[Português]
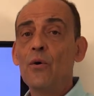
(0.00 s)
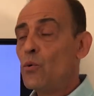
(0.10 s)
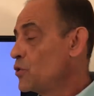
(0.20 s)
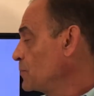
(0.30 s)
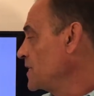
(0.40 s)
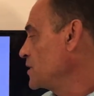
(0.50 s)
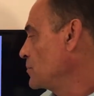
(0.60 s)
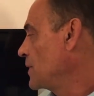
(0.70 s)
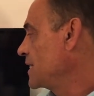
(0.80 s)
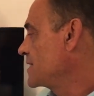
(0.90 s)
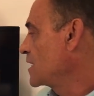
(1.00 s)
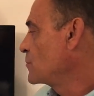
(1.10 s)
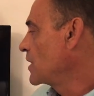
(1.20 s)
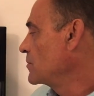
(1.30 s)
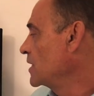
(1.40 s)
os principais
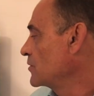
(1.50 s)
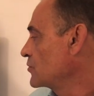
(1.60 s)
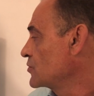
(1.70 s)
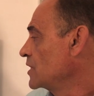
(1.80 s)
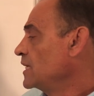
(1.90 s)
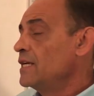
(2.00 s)
equipamentos